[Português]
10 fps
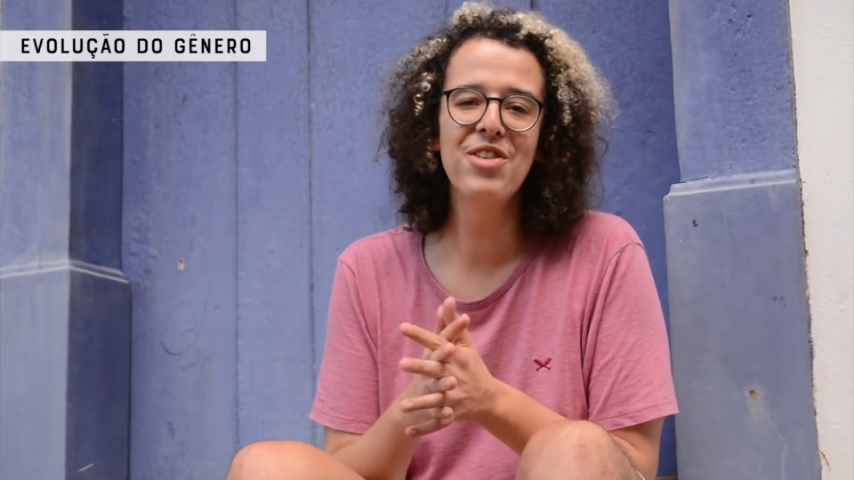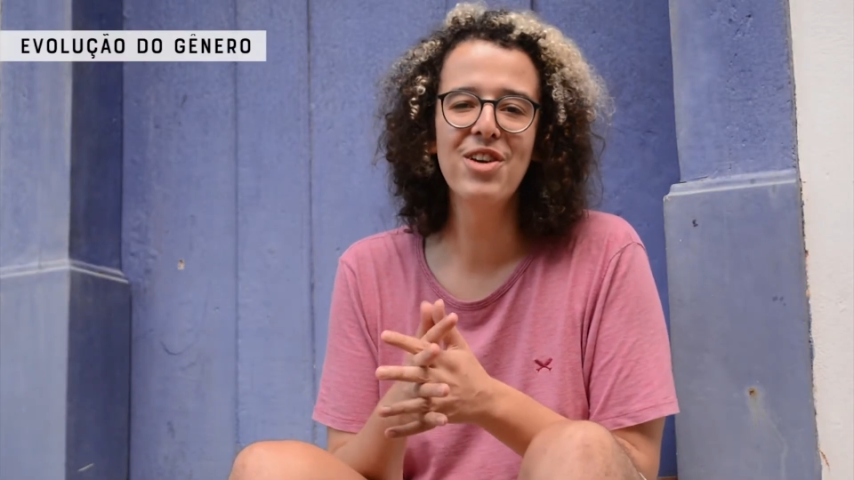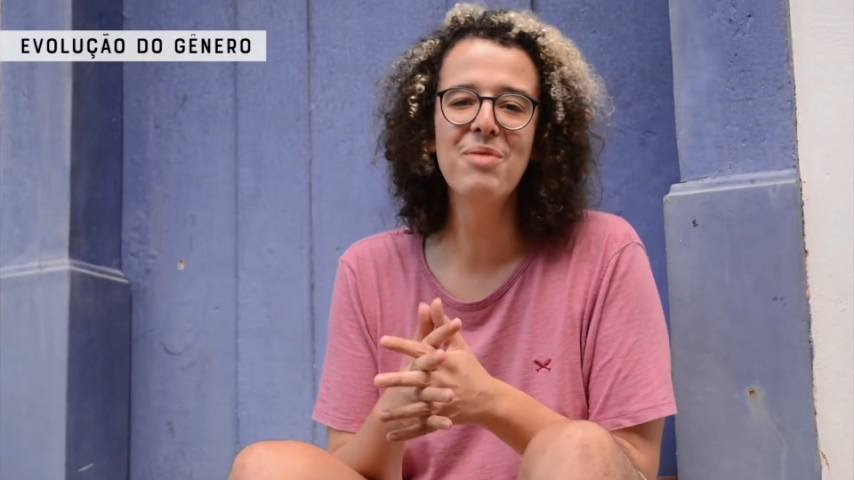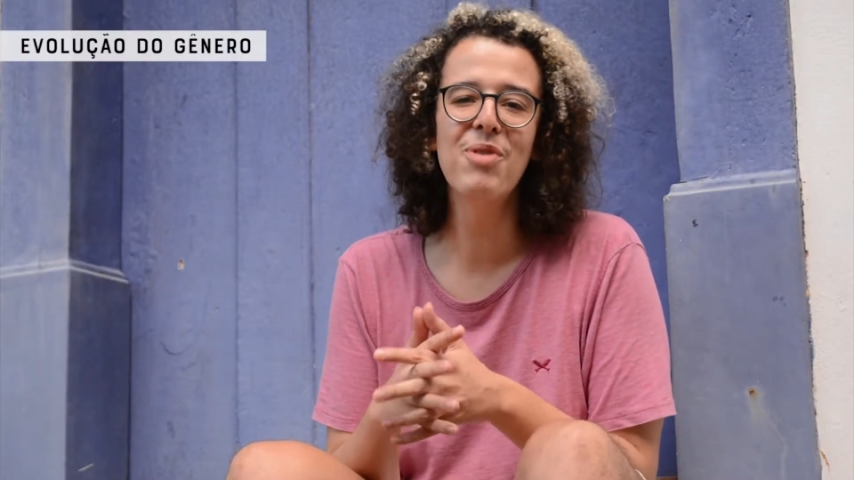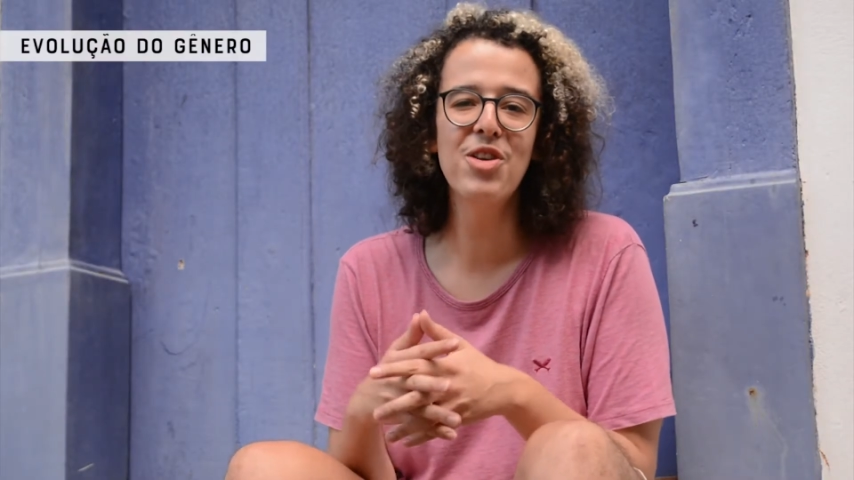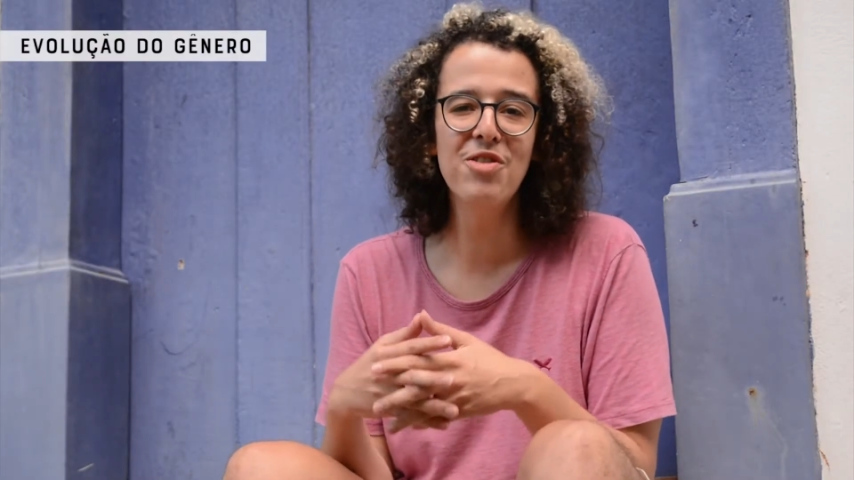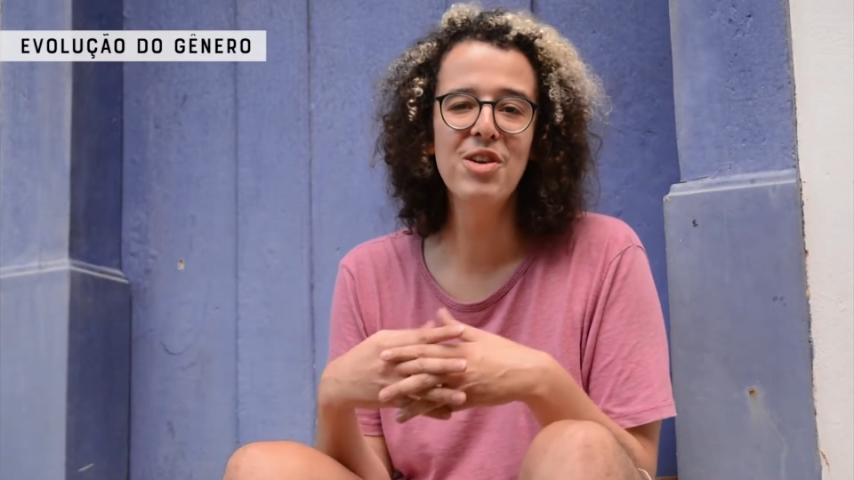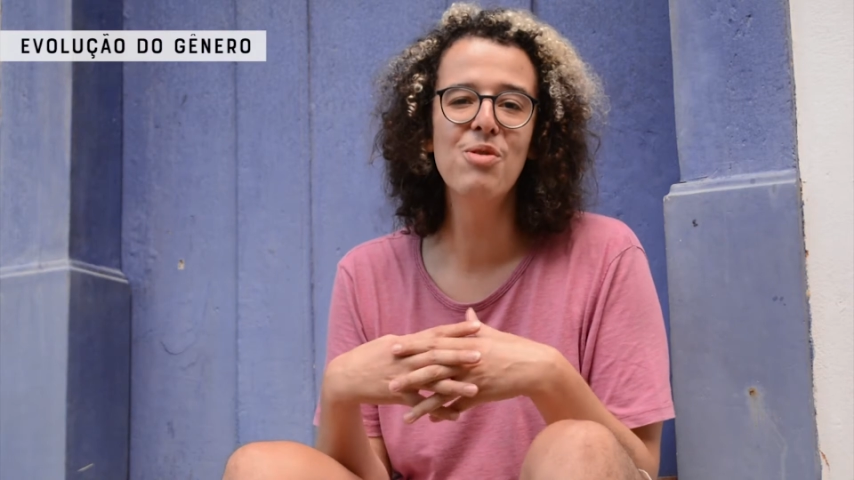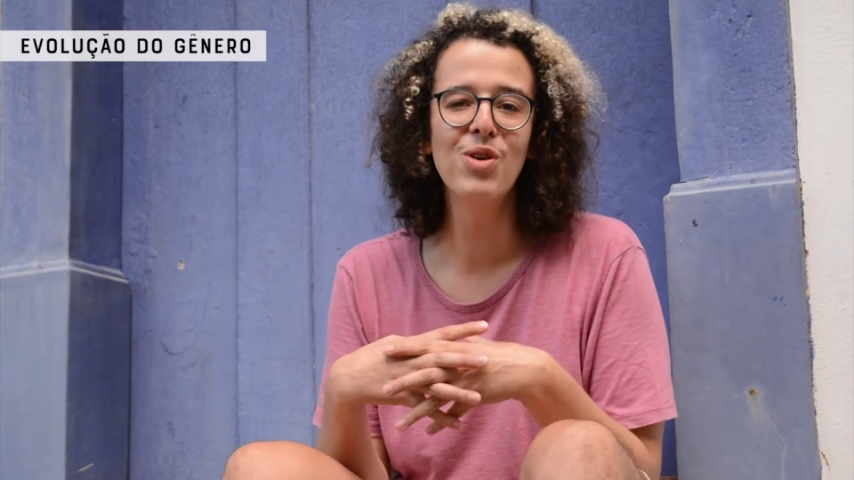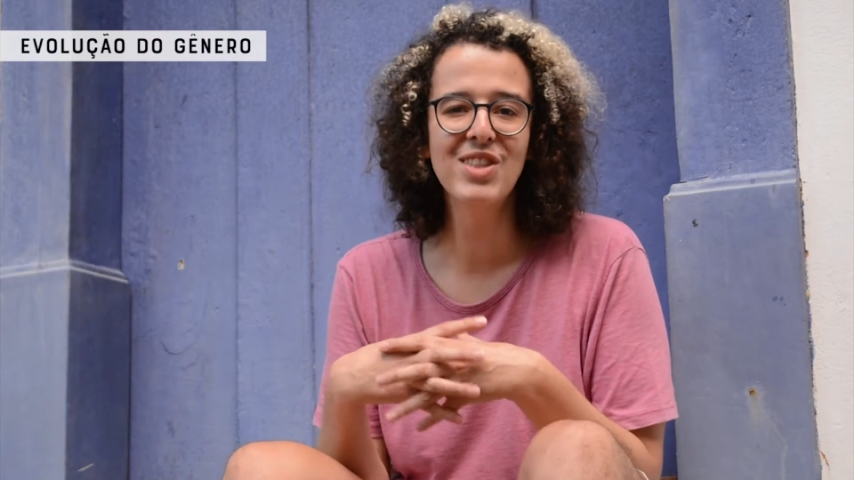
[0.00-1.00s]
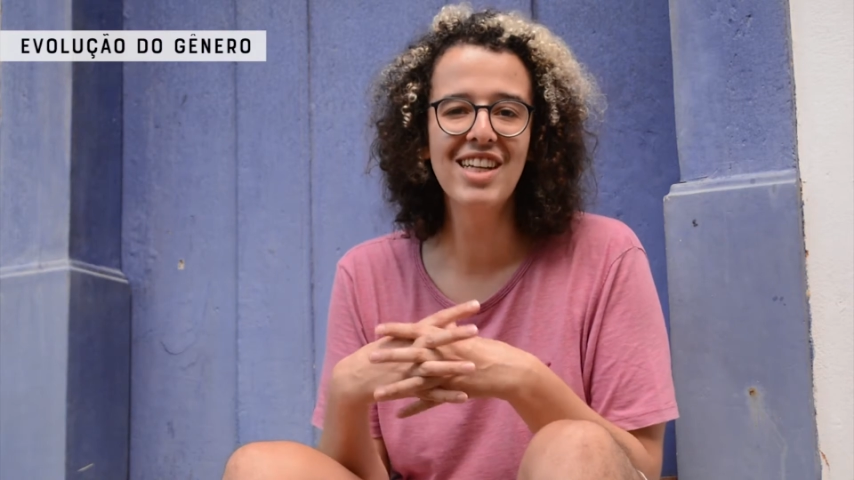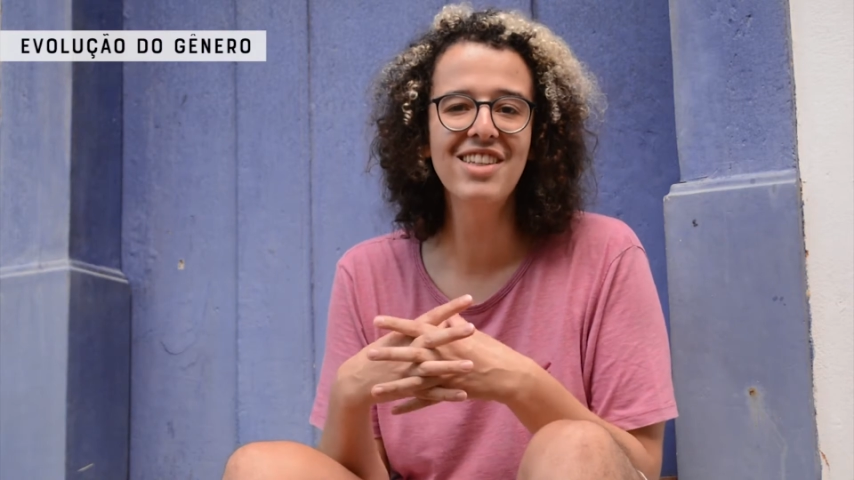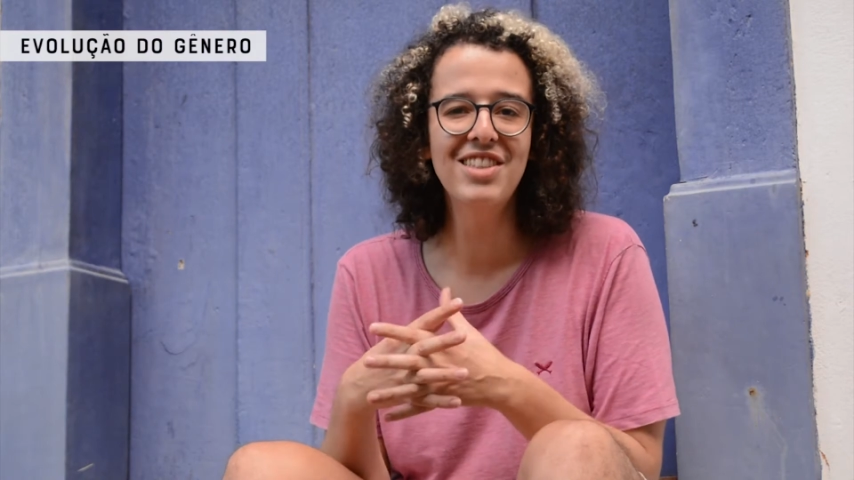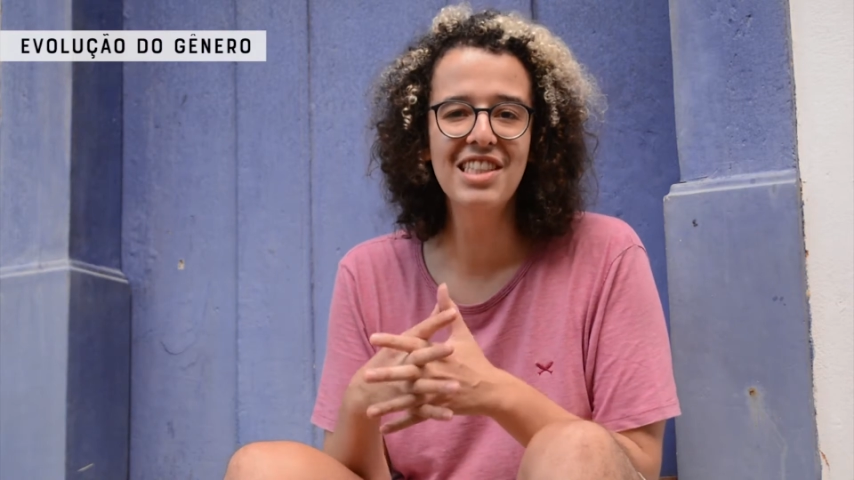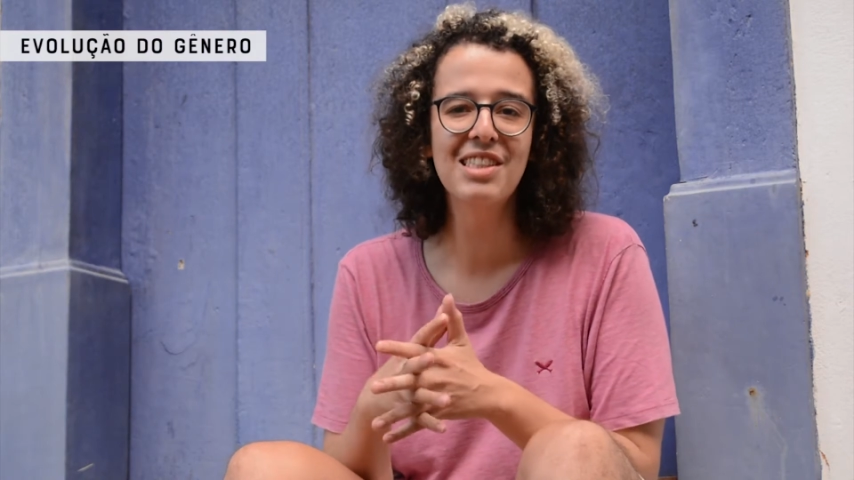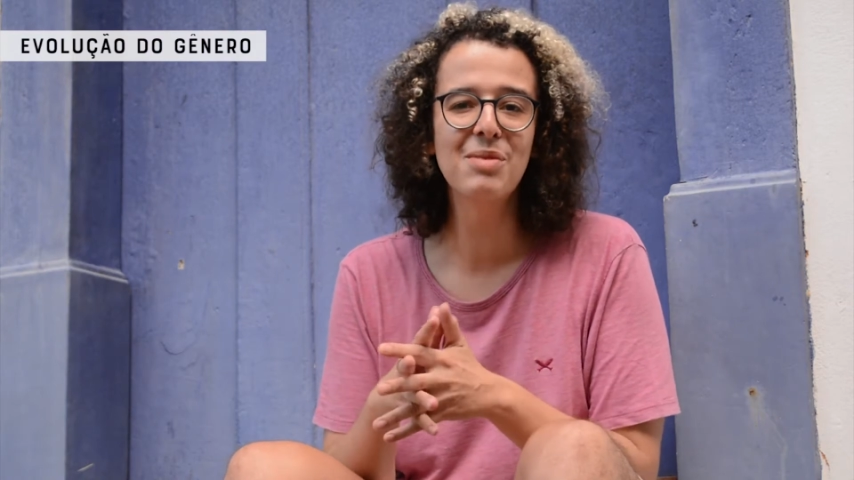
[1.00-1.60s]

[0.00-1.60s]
do que pode vir com outros artistas,